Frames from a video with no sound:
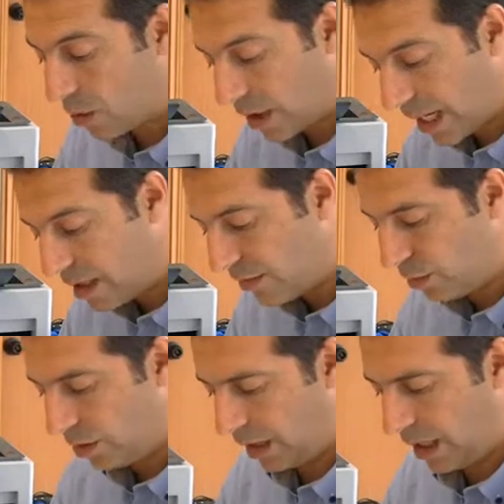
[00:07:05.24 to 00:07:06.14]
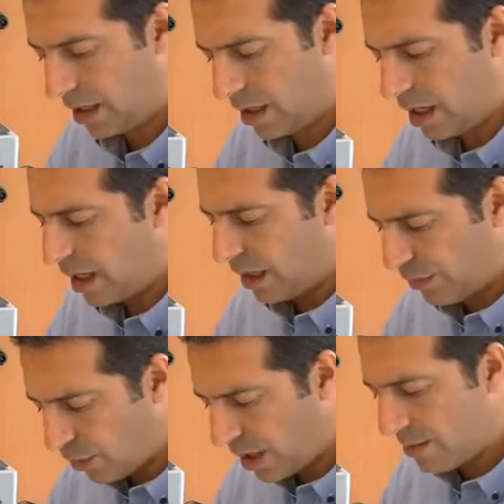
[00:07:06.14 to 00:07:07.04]
con grande furia, y
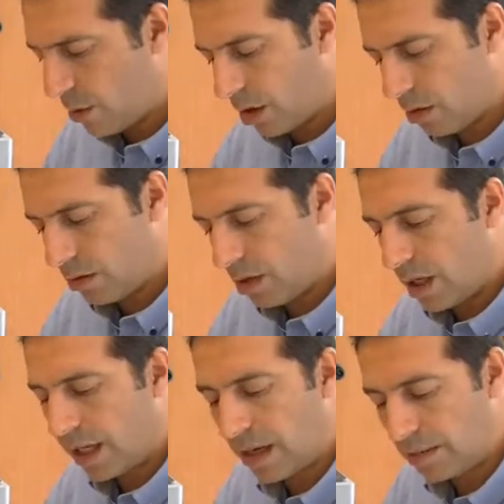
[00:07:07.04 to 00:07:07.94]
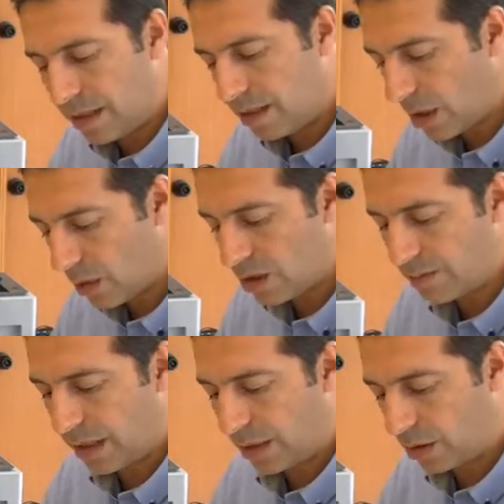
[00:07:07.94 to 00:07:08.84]
fue de modo que el ventero
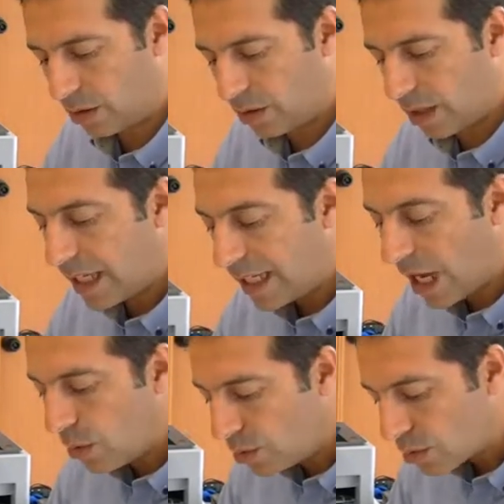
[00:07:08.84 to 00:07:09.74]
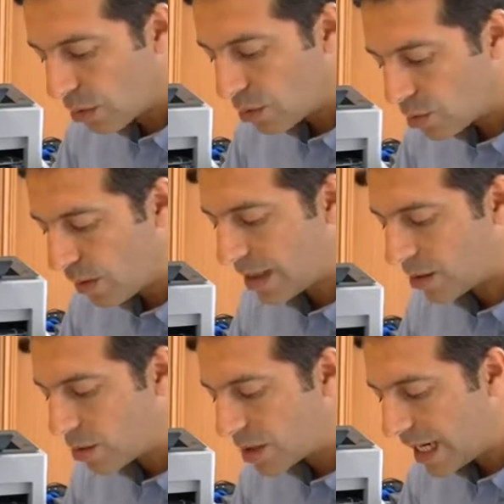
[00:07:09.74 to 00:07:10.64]
despertó, y aun todos
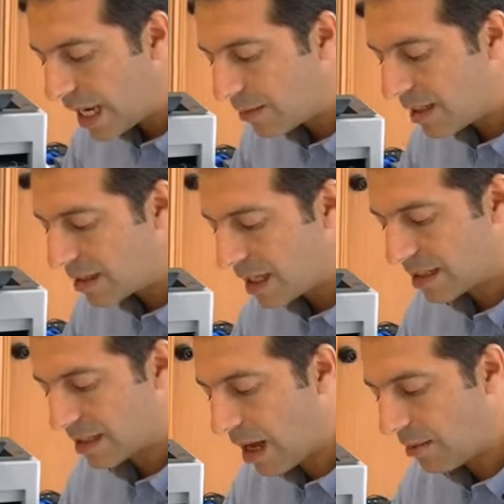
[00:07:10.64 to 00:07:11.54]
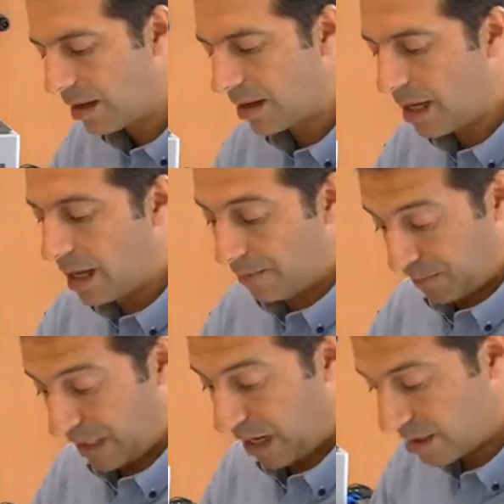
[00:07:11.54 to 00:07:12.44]
cuantos en la venta estaban,
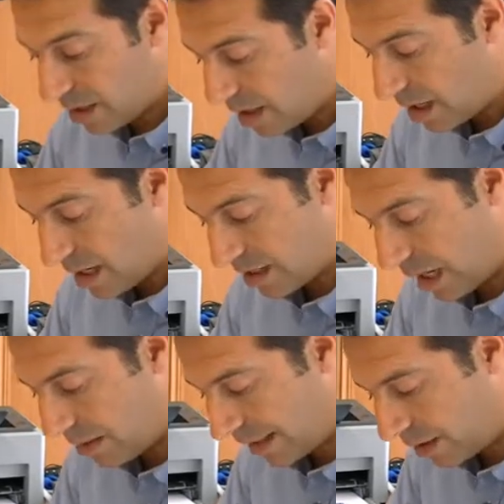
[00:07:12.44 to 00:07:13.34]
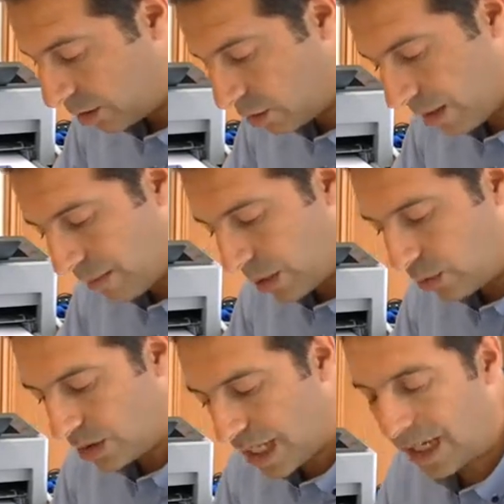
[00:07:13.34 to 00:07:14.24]
y así se levantó a
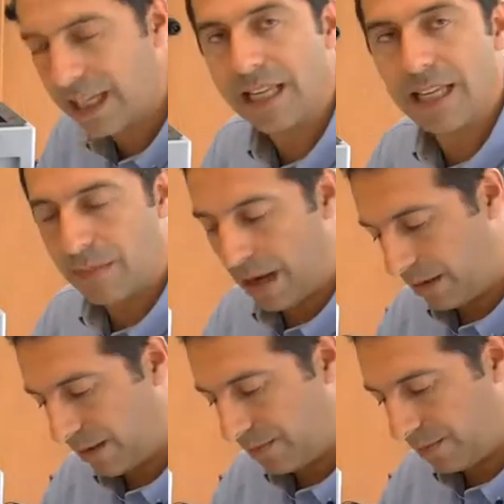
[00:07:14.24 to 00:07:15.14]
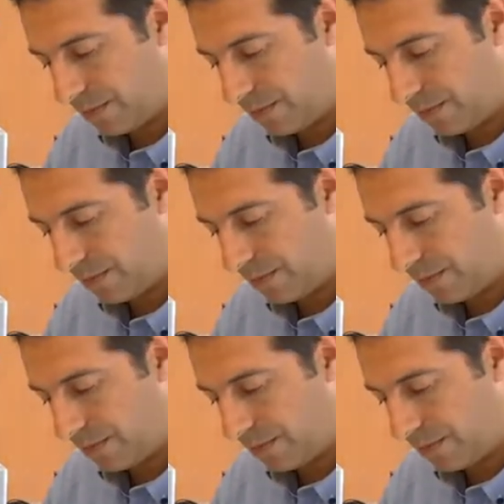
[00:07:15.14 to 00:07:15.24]
preguntar quién llamaba.